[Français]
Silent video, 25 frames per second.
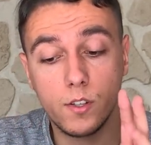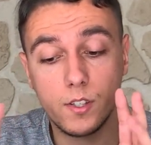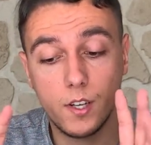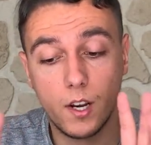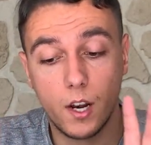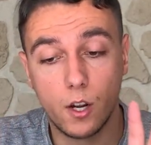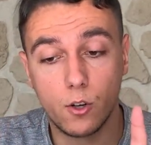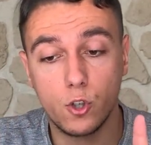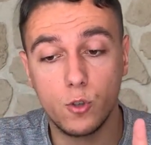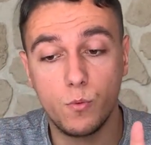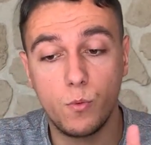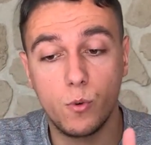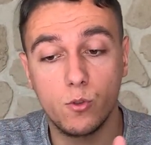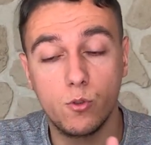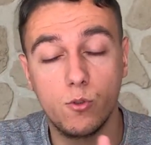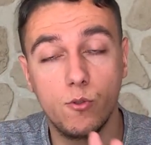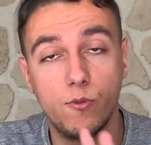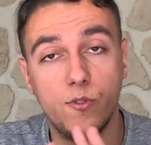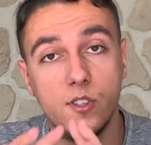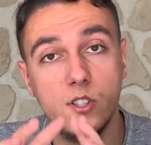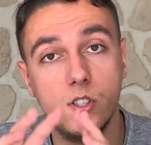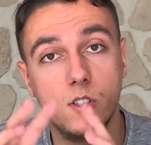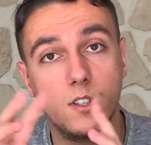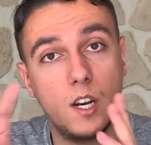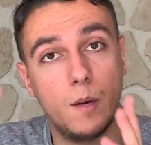c'est largement
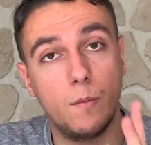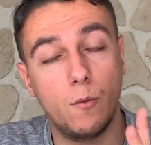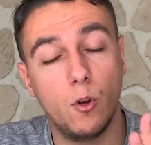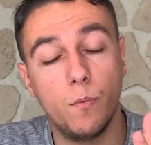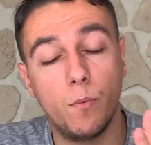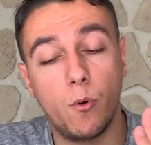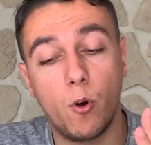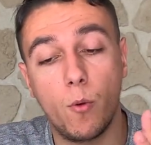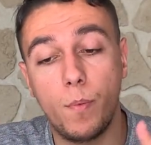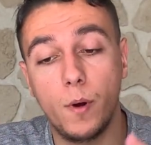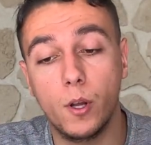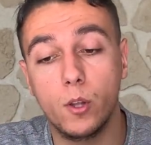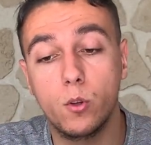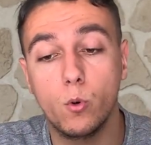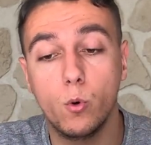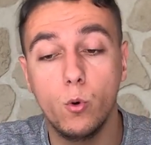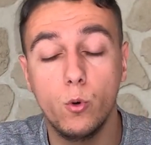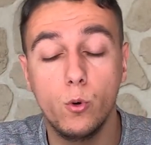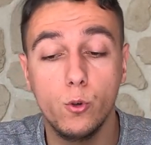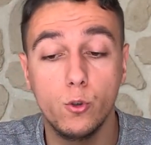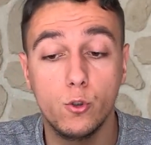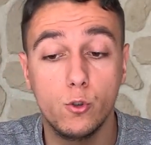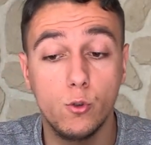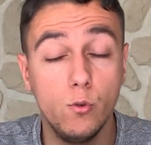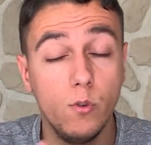suffisant, la menthe ne prend pas trop le
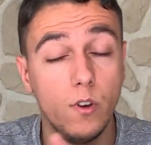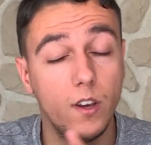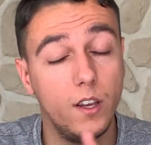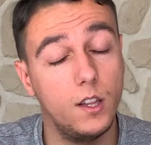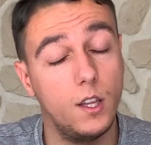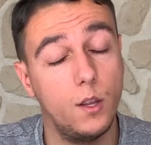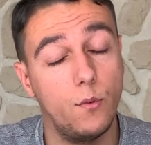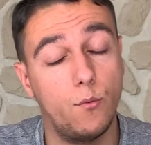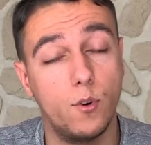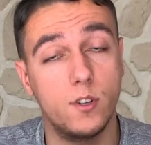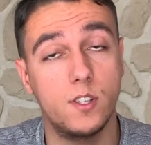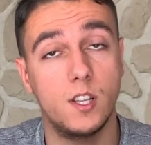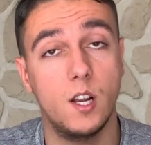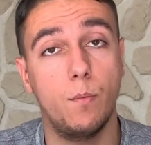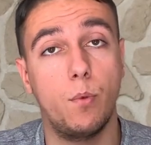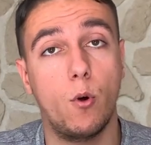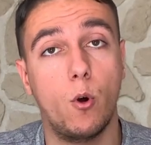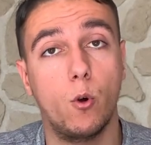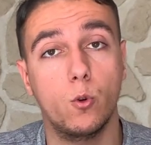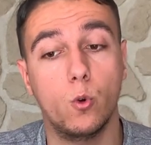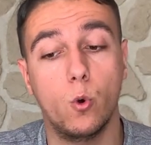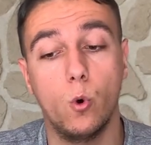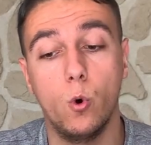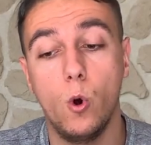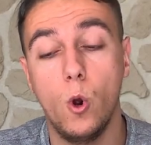dessus, et des fois, ça le
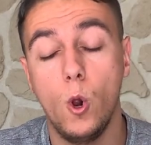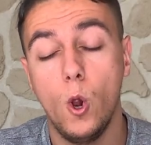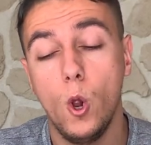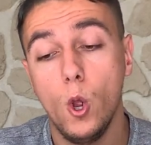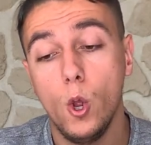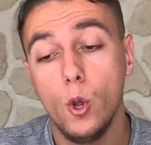prend trop.